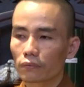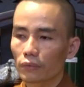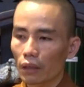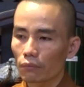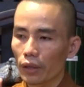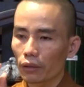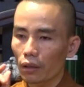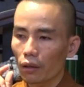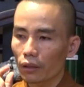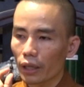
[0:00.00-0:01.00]
Đặc biệt
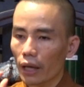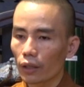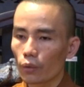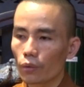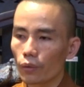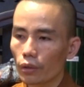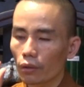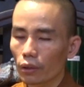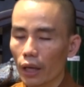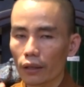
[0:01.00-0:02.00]
là họ càng yếu đuối thì
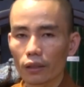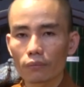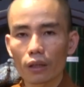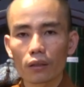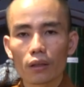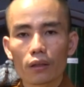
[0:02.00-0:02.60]
họ càng dính mắc.